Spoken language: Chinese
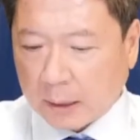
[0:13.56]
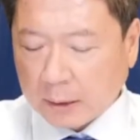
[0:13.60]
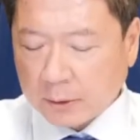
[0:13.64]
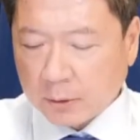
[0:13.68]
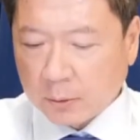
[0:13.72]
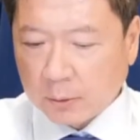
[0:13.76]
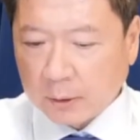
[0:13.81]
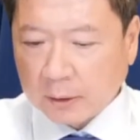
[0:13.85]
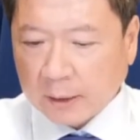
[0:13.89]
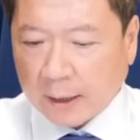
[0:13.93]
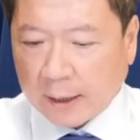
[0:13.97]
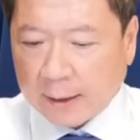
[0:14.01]

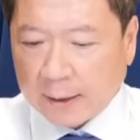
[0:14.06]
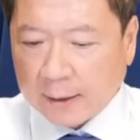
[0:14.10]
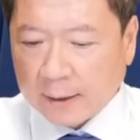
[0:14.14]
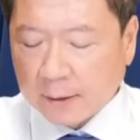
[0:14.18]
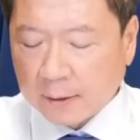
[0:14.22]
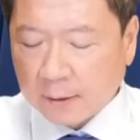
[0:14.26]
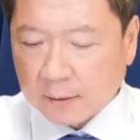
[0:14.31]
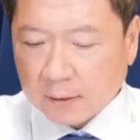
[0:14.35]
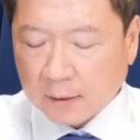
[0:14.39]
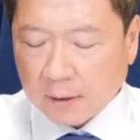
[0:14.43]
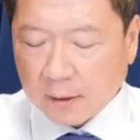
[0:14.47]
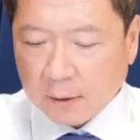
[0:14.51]
新闻
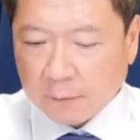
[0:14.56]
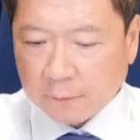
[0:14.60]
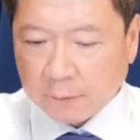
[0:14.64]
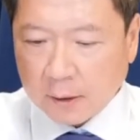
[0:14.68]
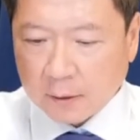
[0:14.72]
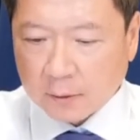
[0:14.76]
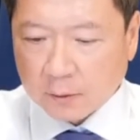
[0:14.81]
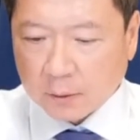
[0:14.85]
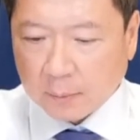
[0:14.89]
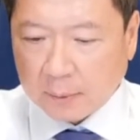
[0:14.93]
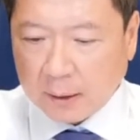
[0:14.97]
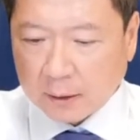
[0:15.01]
台
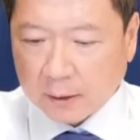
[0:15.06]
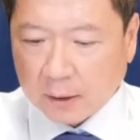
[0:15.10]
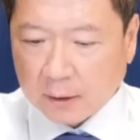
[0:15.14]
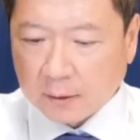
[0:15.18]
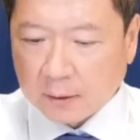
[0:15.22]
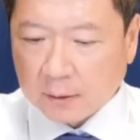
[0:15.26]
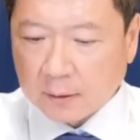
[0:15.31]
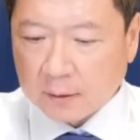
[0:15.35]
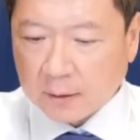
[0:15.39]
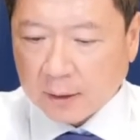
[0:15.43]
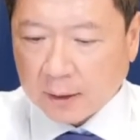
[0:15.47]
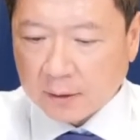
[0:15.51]
FM 九八
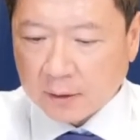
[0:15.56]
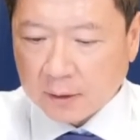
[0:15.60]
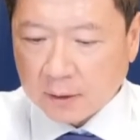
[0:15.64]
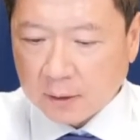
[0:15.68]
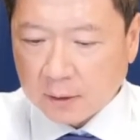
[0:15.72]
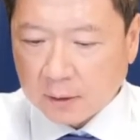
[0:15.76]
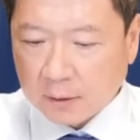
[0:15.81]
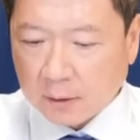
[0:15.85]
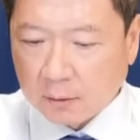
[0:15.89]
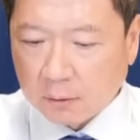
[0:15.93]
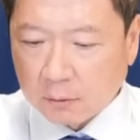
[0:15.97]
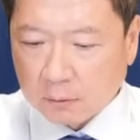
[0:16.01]
点一财
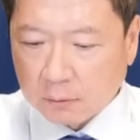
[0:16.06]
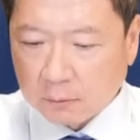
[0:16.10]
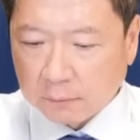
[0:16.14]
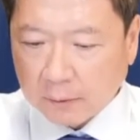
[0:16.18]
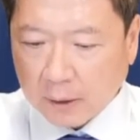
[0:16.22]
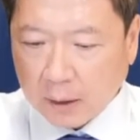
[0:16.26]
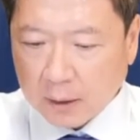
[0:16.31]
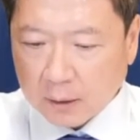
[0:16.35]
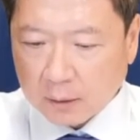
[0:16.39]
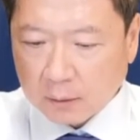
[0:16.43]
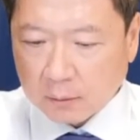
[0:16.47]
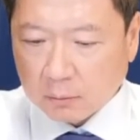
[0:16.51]
经一路
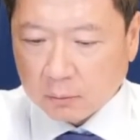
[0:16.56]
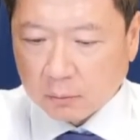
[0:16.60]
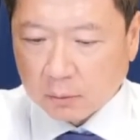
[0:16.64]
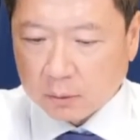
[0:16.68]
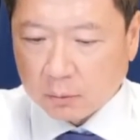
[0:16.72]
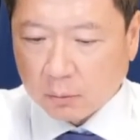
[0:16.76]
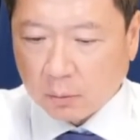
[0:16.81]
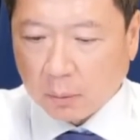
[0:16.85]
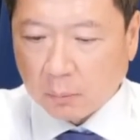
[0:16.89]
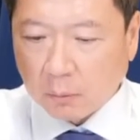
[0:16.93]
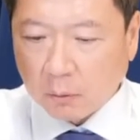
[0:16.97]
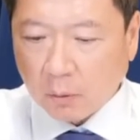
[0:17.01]
发，我
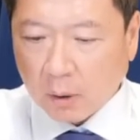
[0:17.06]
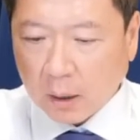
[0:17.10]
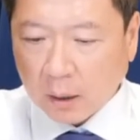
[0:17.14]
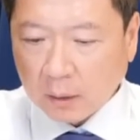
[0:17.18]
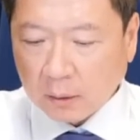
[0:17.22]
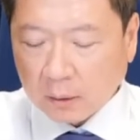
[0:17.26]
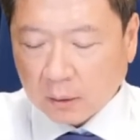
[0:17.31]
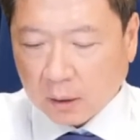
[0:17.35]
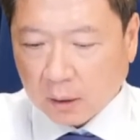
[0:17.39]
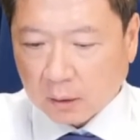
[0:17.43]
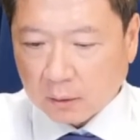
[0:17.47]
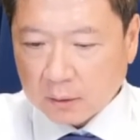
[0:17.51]
是阮木
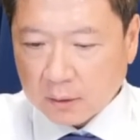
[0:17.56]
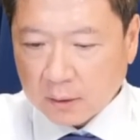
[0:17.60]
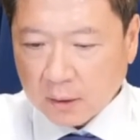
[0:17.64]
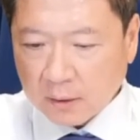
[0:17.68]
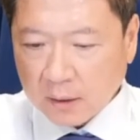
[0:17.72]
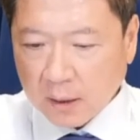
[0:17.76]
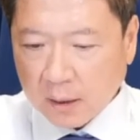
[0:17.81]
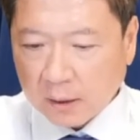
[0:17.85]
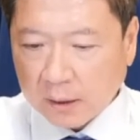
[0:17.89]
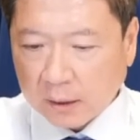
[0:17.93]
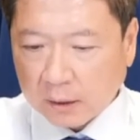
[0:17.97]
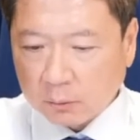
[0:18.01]
华。好，接
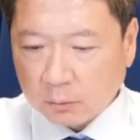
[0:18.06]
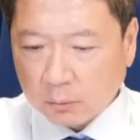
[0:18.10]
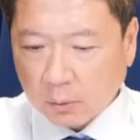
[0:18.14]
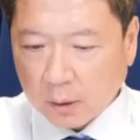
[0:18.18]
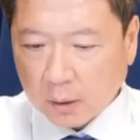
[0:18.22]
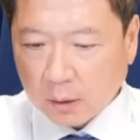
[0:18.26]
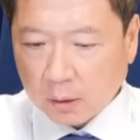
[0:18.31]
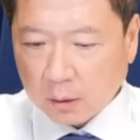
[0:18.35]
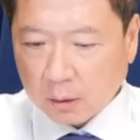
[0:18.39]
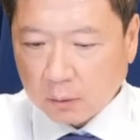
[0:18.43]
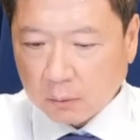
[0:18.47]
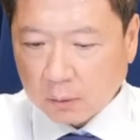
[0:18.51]
下来两
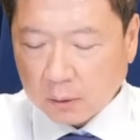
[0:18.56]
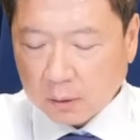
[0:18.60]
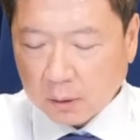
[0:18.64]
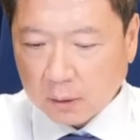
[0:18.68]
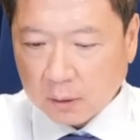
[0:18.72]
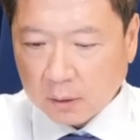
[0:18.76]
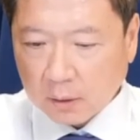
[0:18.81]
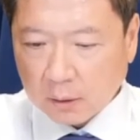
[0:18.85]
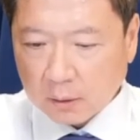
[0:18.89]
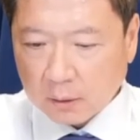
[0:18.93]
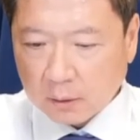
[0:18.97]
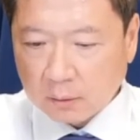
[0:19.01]
段哦，我个
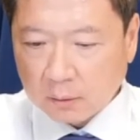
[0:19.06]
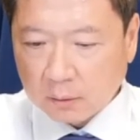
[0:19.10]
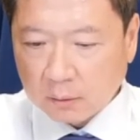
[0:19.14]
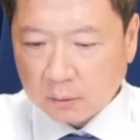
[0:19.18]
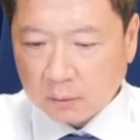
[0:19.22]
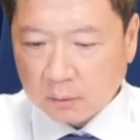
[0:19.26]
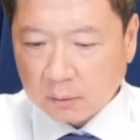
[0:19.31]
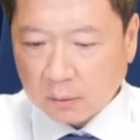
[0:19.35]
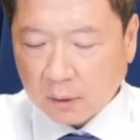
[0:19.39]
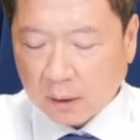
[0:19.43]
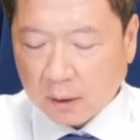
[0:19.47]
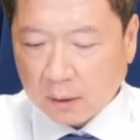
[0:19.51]
人要
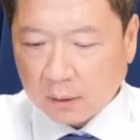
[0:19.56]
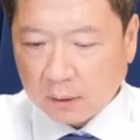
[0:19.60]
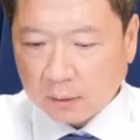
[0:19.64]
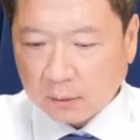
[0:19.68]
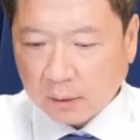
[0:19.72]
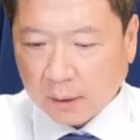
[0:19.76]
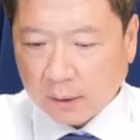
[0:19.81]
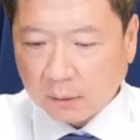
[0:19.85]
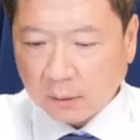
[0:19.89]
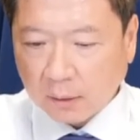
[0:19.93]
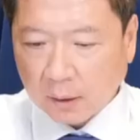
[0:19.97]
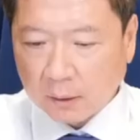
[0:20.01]
跟大家来
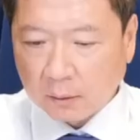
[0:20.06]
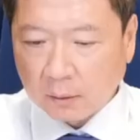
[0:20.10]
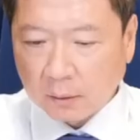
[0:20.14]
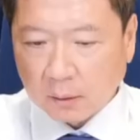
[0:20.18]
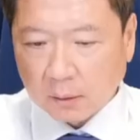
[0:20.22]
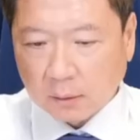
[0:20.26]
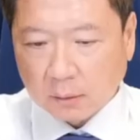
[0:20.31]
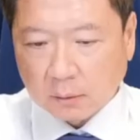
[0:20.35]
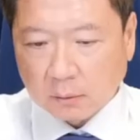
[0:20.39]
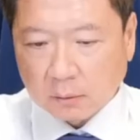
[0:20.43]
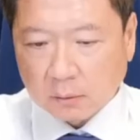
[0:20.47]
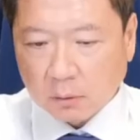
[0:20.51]
谈谈
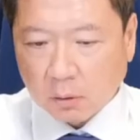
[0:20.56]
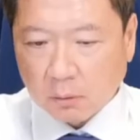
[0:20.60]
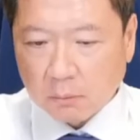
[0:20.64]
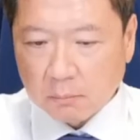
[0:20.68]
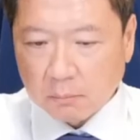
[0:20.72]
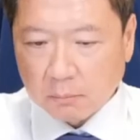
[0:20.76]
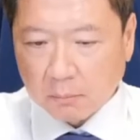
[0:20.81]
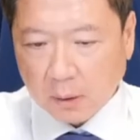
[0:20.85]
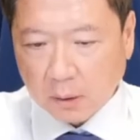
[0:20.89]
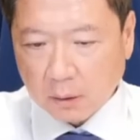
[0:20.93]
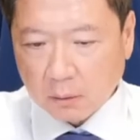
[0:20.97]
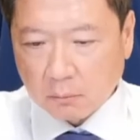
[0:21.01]
哦，从
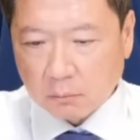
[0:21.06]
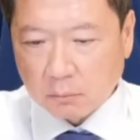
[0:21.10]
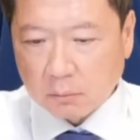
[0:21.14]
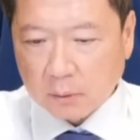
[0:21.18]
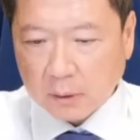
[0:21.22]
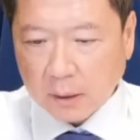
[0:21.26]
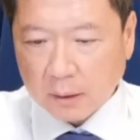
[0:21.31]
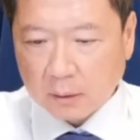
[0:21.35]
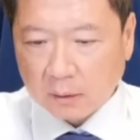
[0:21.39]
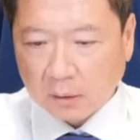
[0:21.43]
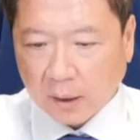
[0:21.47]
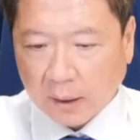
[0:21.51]
美股
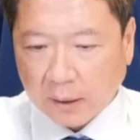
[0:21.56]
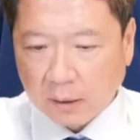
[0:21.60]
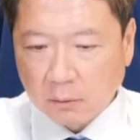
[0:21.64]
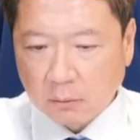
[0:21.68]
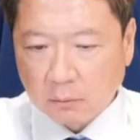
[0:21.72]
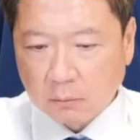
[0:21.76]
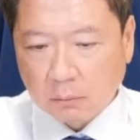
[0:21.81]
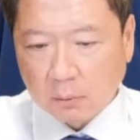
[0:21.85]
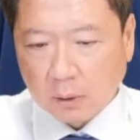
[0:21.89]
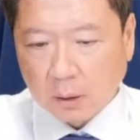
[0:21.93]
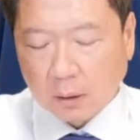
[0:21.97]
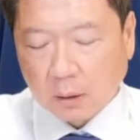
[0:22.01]
看台
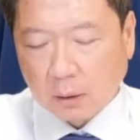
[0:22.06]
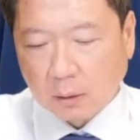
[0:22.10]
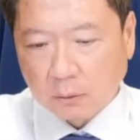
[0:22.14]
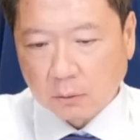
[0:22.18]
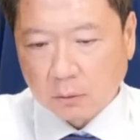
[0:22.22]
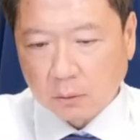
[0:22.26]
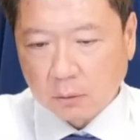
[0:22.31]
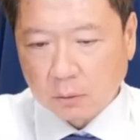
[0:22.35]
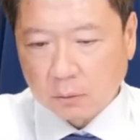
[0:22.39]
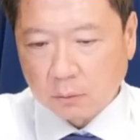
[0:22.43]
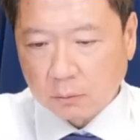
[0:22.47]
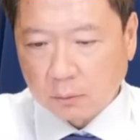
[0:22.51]
股了哈，
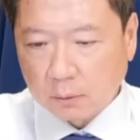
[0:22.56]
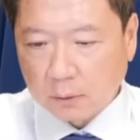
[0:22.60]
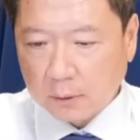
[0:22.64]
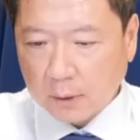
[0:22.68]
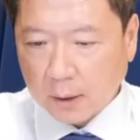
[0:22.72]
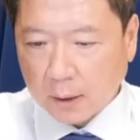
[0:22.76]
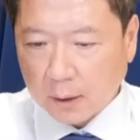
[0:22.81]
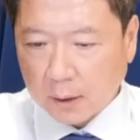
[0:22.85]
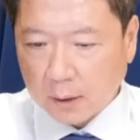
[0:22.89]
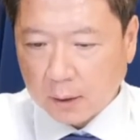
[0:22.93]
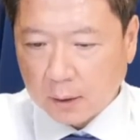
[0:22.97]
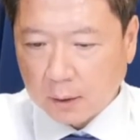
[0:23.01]
就是说
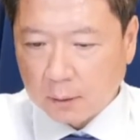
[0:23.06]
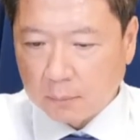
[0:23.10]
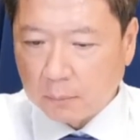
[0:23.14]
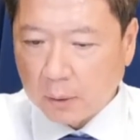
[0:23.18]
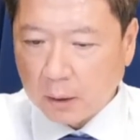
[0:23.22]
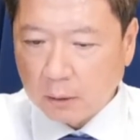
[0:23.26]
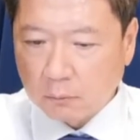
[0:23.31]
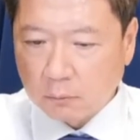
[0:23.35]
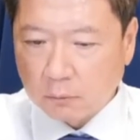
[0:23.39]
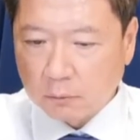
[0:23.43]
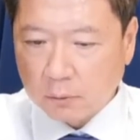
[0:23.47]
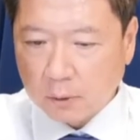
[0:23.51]
在
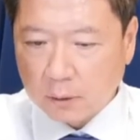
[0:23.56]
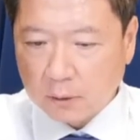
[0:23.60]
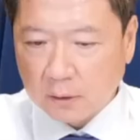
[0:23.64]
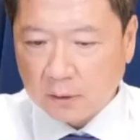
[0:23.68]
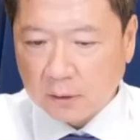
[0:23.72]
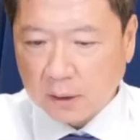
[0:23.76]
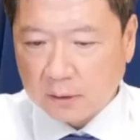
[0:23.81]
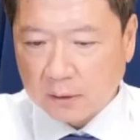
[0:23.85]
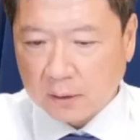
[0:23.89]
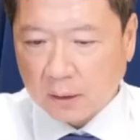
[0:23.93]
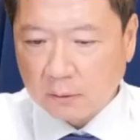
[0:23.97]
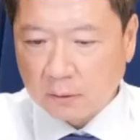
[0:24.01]
美股最近
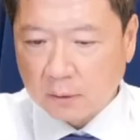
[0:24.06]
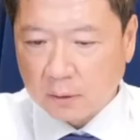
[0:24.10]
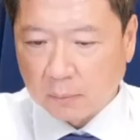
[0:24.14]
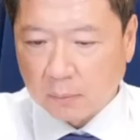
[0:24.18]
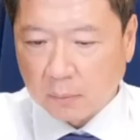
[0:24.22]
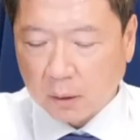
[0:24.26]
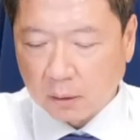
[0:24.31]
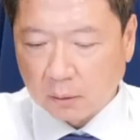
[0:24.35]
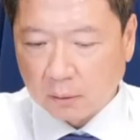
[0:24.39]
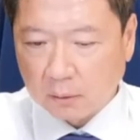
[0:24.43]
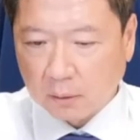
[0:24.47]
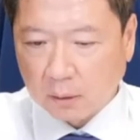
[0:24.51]
在涨什
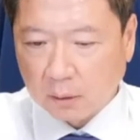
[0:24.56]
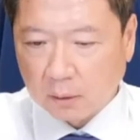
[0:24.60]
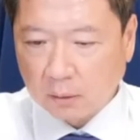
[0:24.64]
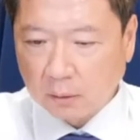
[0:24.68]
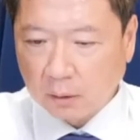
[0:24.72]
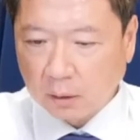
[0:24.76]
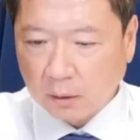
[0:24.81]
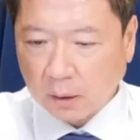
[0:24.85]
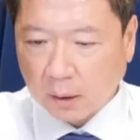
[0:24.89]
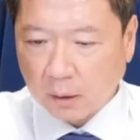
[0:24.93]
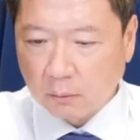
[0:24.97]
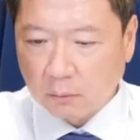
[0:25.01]
么？好，
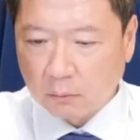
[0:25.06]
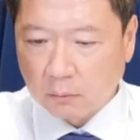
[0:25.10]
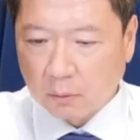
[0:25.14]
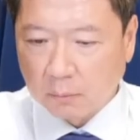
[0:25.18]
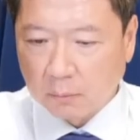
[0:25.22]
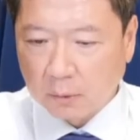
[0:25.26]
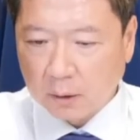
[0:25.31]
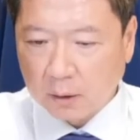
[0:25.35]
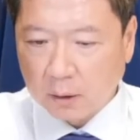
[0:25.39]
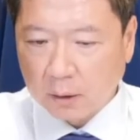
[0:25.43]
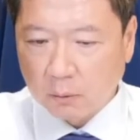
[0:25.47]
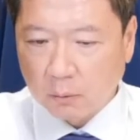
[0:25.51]
那台股我
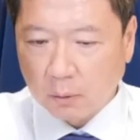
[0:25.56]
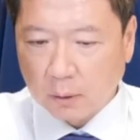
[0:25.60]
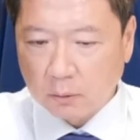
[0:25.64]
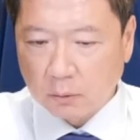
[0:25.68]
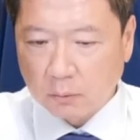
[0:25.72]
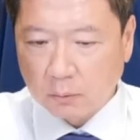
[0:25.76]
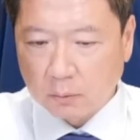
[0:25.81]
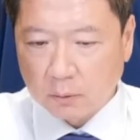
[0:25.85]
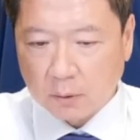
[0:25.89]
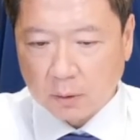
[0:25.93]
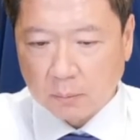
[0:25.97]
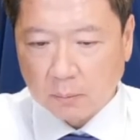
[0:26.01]
们可以关
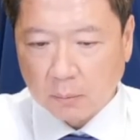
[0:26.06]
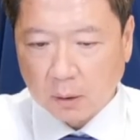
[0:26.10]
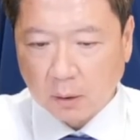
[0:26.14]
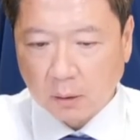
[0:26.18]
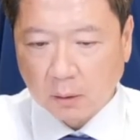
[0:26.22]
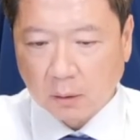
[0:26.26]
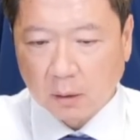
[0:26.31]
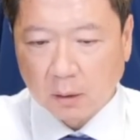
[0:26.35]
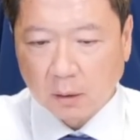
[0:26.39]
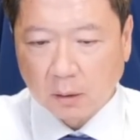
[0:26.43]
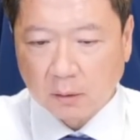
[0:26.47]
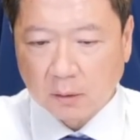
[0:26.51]
注什
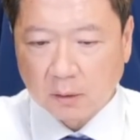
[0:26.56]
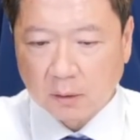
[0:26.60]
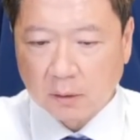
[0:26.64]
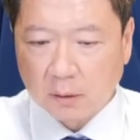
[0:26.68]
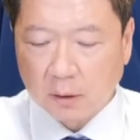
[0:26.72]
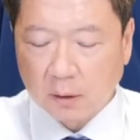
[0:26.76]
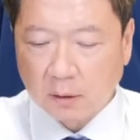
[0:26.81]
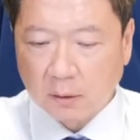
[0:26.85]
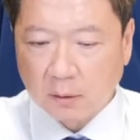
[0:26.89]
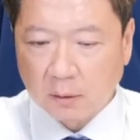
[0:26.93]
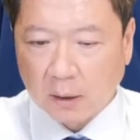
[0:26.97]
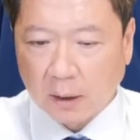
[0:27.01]
么？好，今
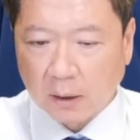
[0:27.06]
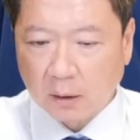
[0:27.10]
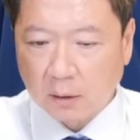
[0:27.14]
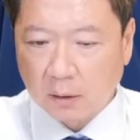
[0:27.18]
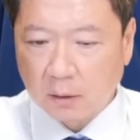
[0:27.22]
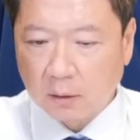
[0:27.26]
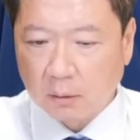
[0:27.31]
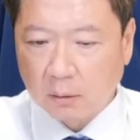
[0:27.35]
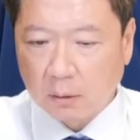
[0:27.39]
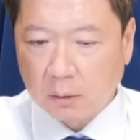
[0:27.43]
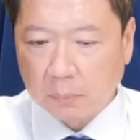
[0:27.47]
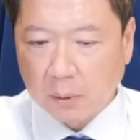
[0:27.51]
天来
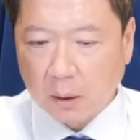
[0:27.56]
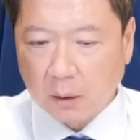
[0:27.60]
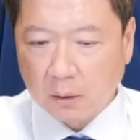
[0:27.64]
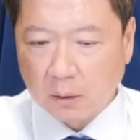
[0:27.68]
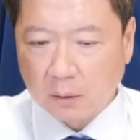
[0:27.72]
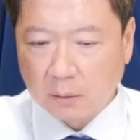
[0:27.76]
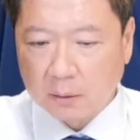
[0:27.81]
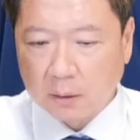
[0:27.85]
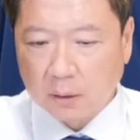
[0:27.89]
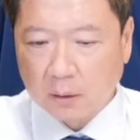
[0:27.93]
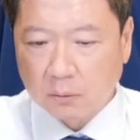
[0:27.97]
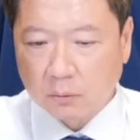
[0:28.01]
跟各位报
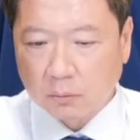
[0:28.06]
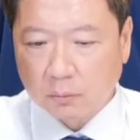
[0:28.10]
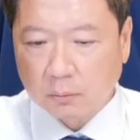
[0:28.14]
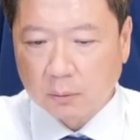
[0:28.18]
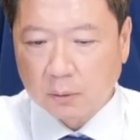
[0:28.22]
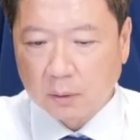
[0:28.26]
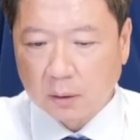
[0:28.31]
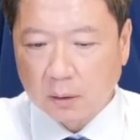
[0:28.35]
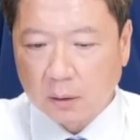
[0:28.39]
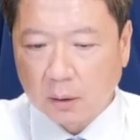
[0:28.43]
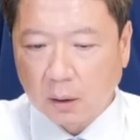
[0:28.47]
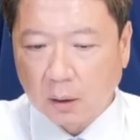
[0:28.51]
告这个主
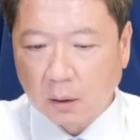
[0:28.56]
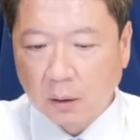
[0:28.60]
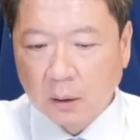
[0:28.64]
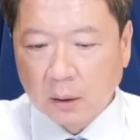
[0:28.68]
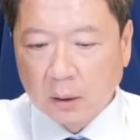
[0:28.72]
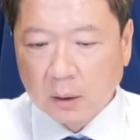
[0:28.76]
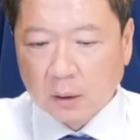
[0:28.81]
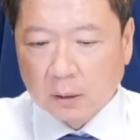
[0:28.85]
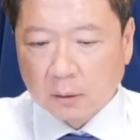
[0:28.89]
题啊。